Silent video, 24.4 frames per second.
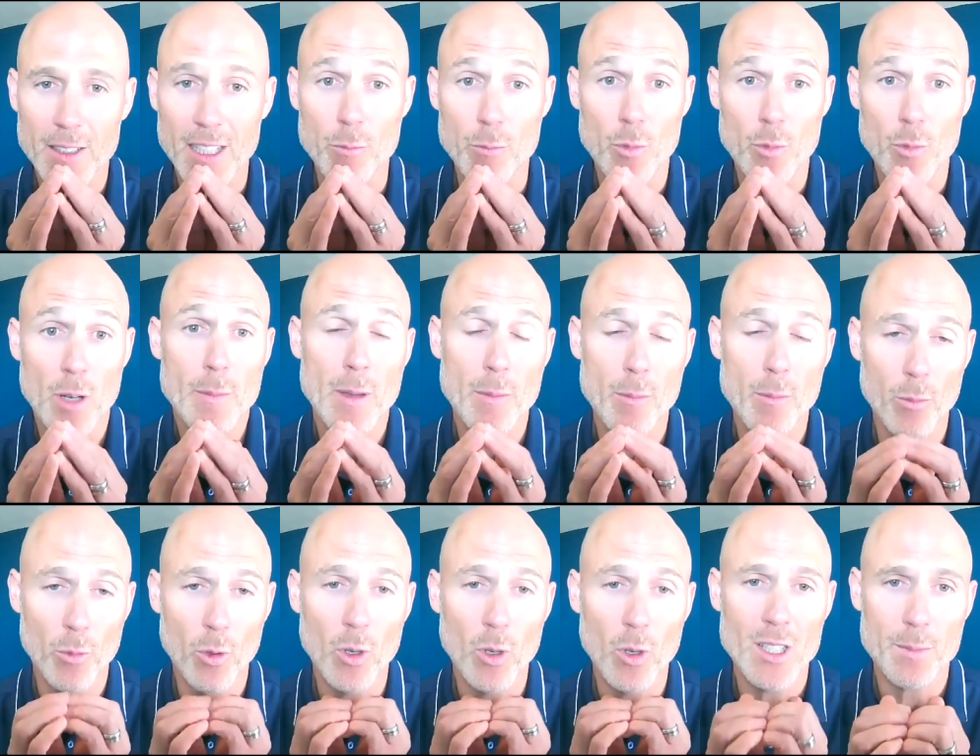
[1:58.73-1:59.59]
qui moi-même
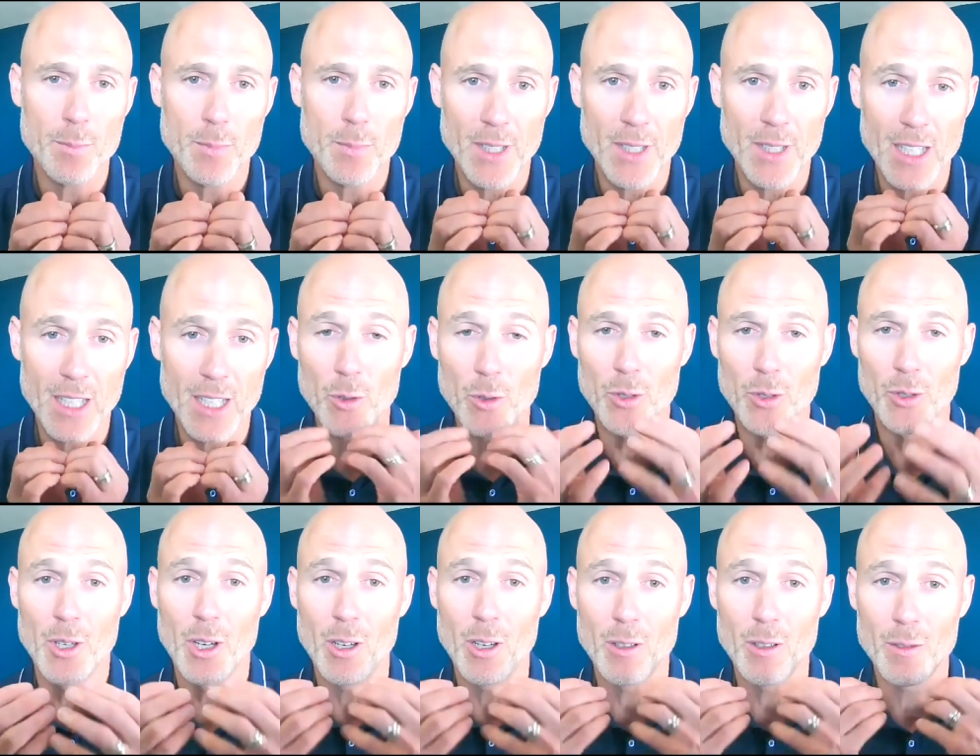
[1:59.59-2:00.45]
m'ont inspiré, m'ont
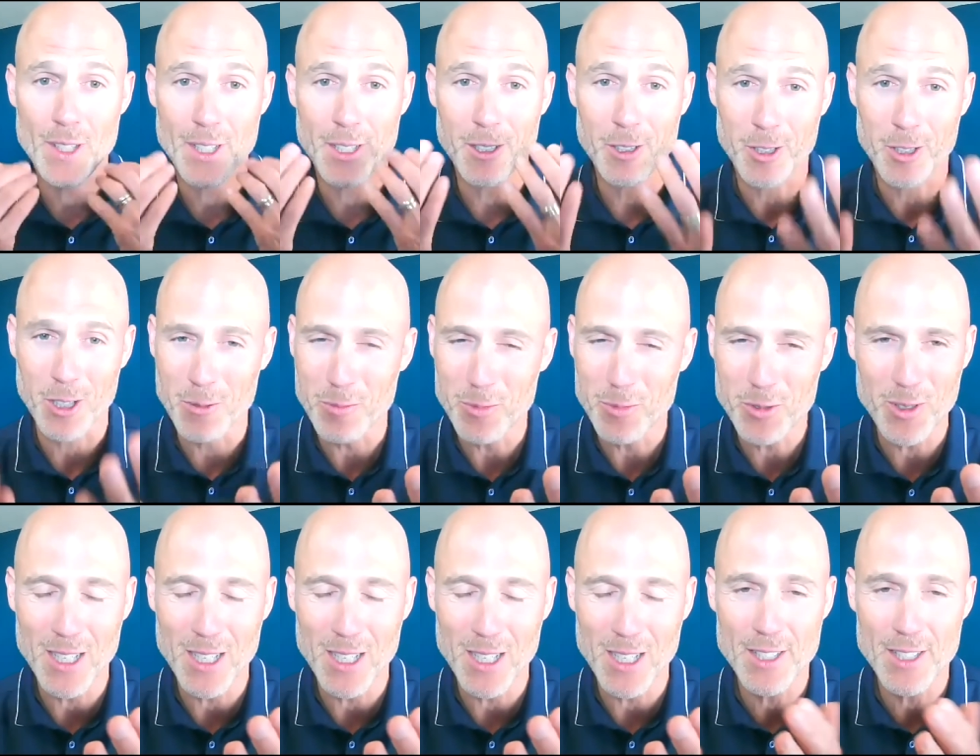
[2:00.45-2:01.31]
donné envie, comme
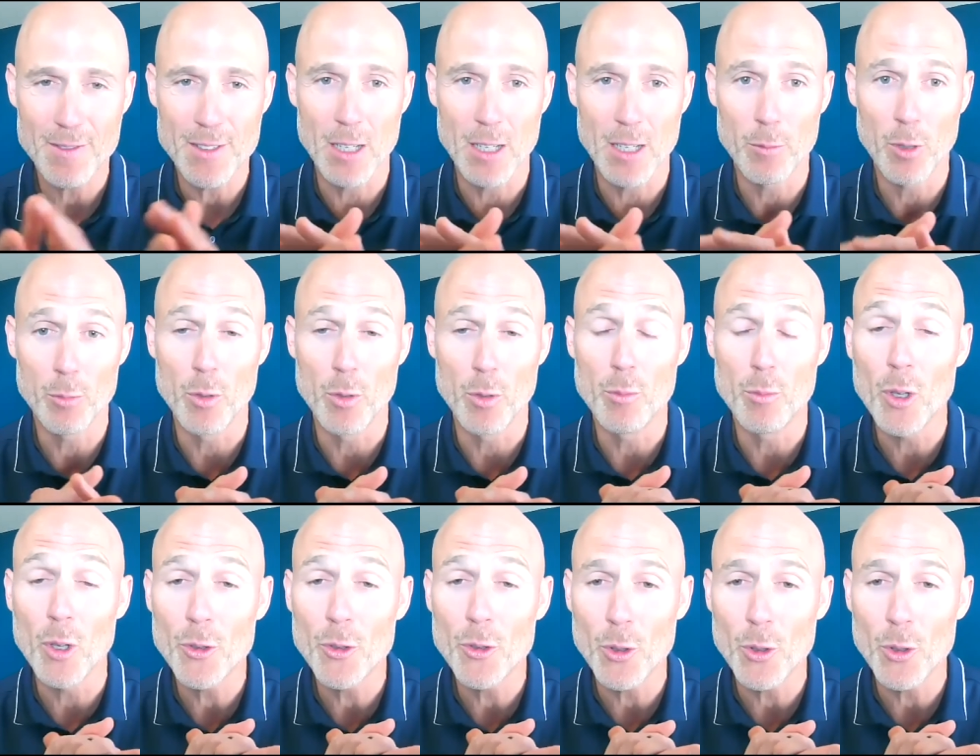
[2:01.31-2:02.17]
tu l'as dit, finalement, de
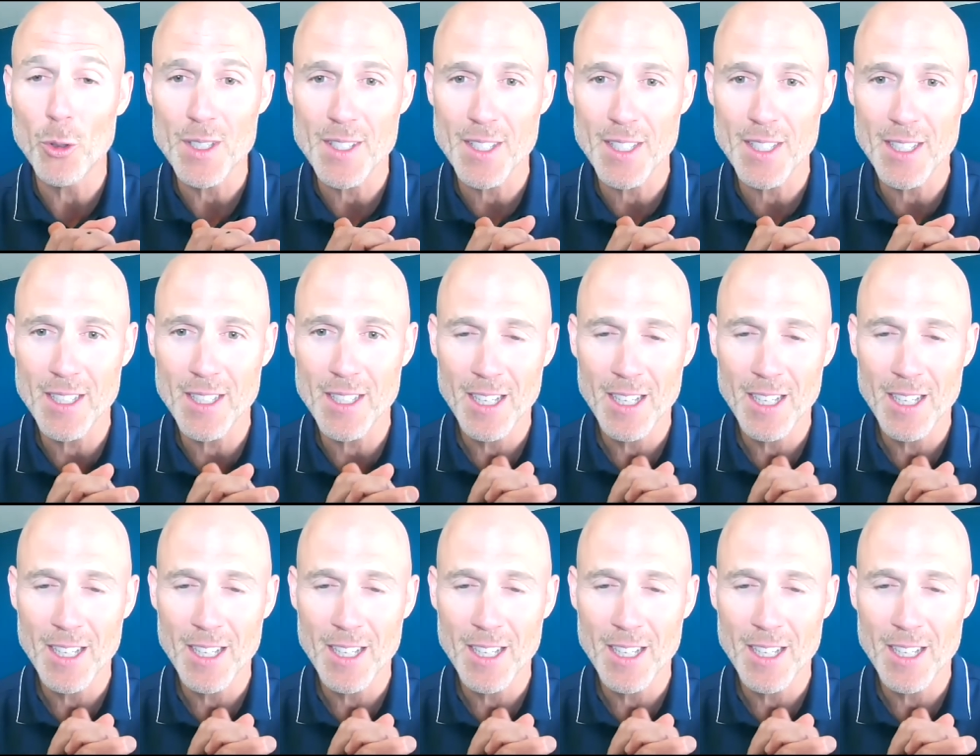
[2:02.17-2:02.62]
mentoriser,